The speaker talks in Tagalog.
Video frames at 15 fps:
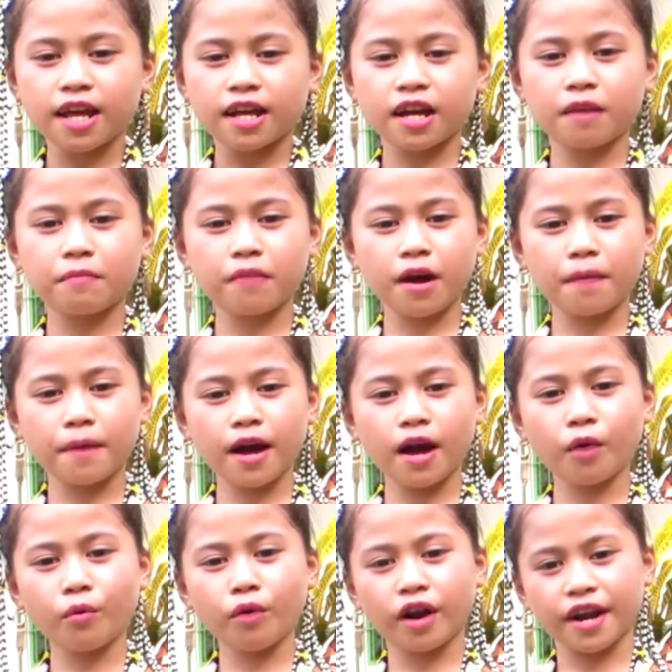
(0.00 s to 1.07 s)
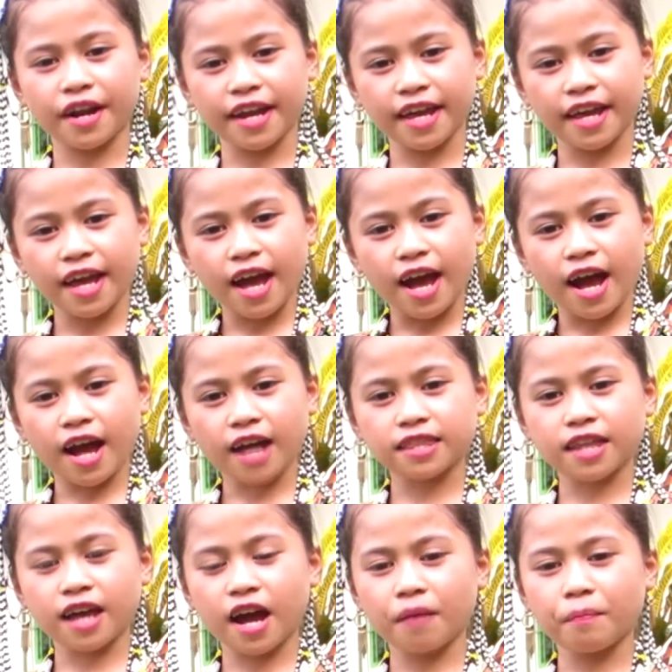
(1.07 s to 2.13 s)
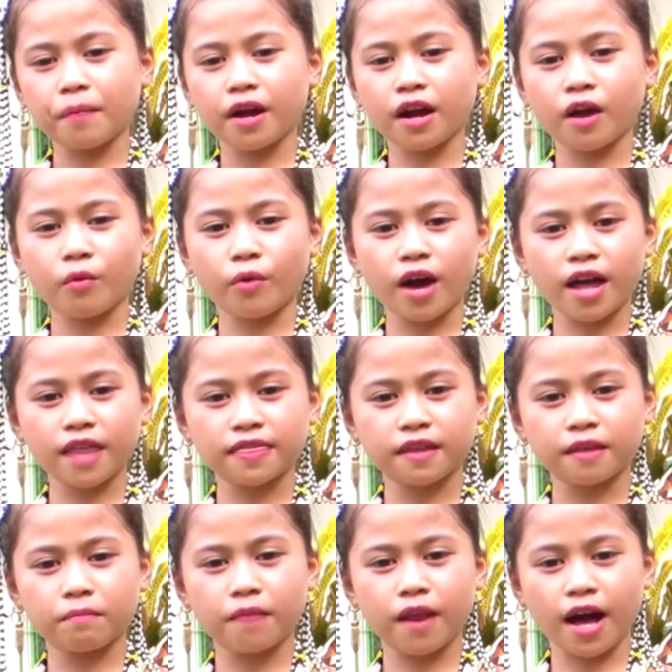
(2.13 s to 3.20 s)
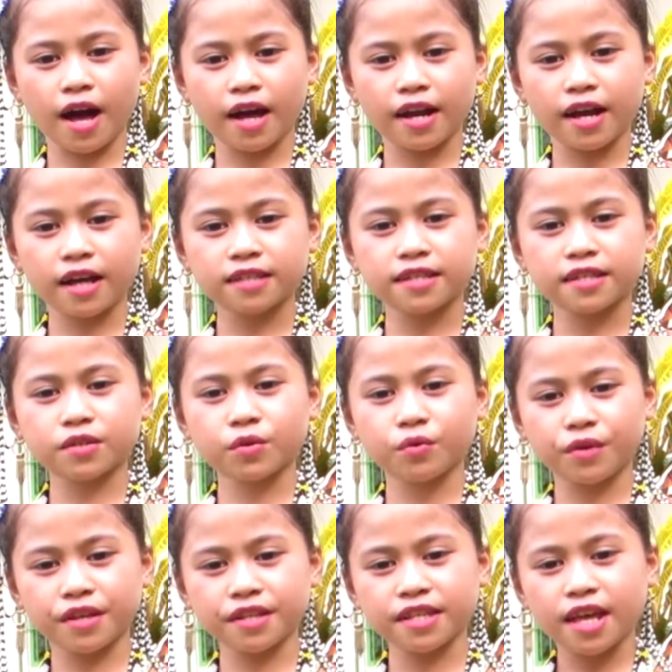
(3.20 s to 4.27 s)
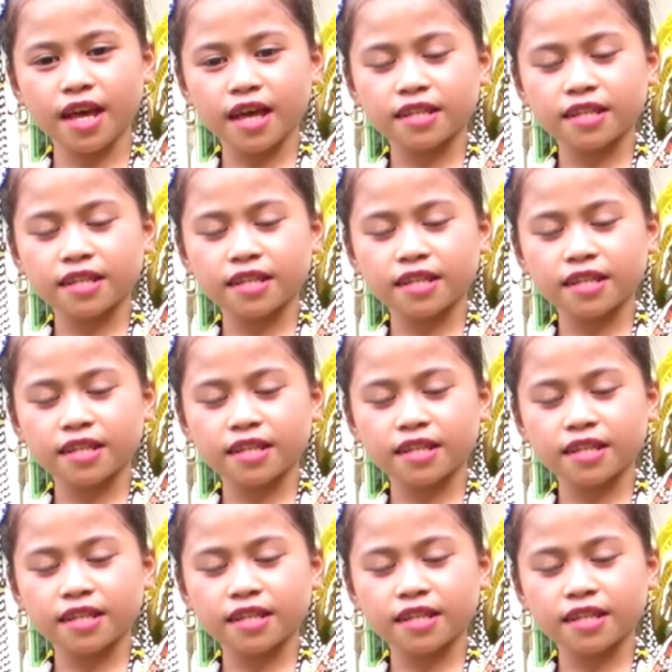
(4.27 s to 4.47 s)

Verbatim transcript: Gamaba Awarde at ang paggawa ng blaan accessories